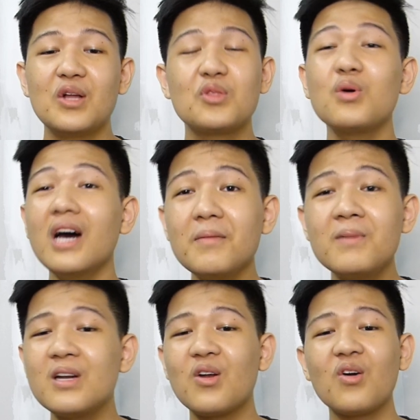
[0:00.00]
Tuhan
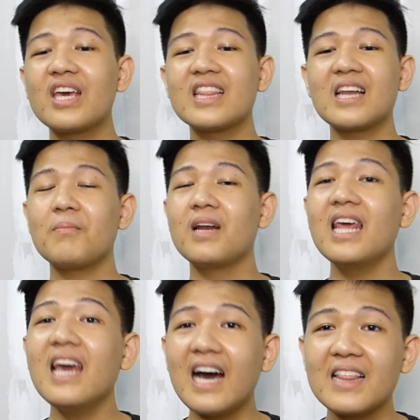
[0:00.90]
menolong kita
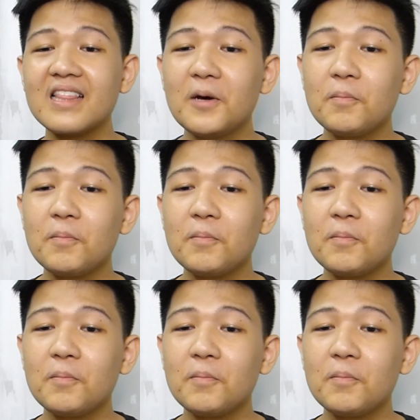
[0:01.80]
melihat